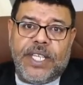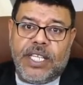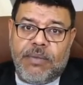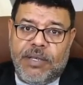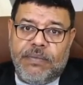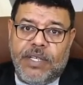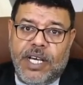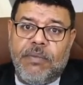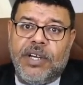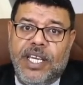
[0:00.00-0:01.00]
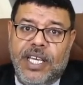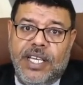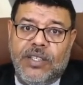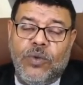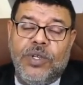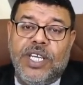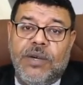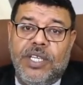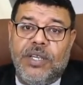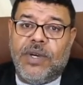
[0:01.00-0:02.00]
تمام امر ايه الله
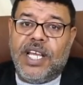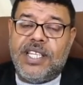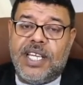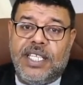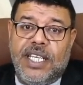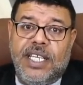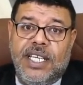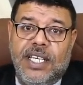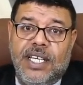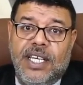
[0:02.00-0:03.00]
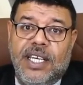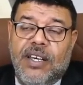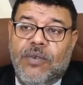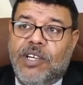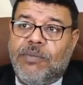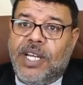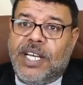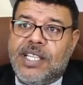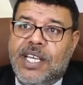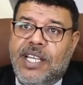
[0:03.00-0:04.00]
دنيوي وليس الله اكبر واخد
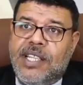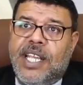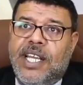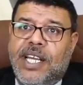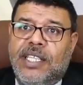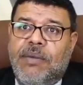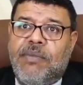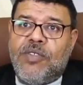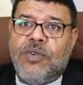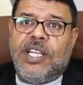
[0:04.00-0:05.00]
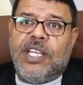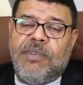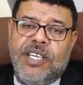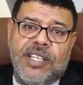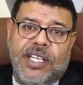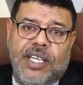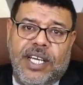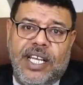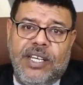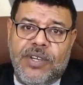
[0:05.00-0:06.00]
بالك ازاي لذلك عندما سئل النبي صلى
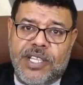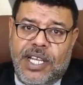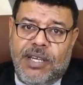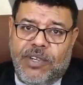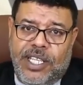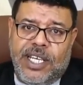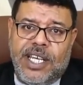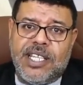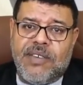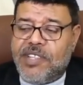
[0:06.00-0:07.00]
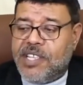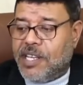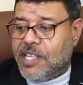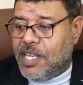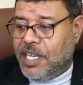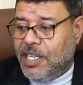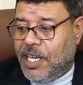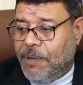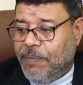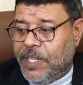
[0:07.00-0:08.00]
الله عليه وسلم وعندنا هذا في السيره
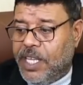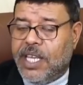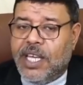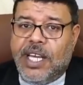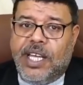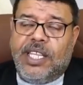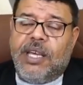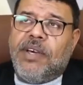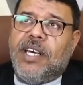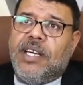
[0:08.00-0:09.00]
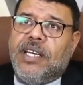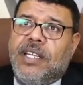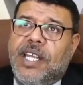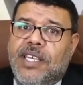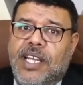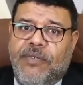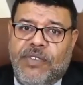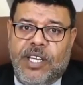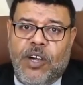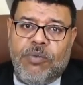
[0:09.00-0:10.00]
الصحيحه عندما نزل
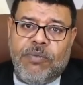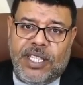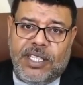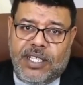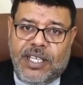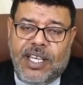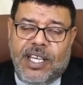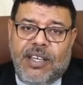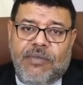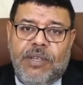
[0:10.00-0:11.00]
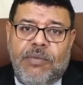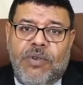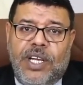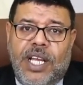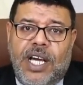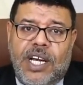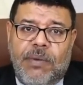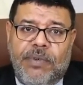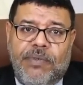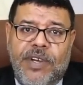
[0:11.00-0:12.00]
في يوم بدر في موقع
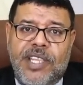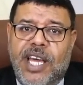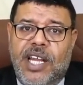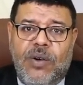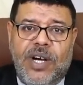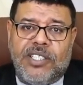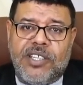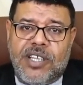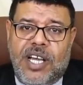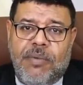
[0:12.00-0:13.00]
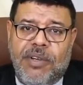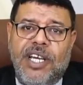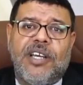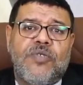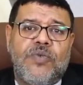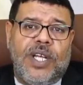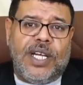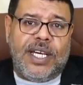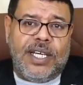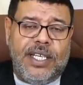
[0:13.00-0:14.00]
الحرب فساله احد الصحابه يا رسول
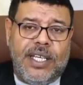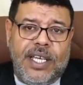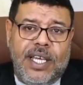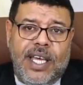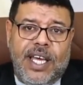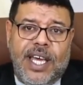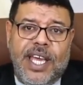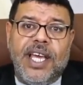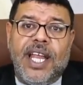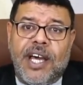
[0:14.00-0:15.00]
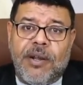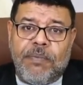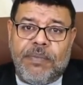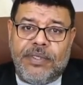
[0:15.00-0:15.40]
الله اهي الحرب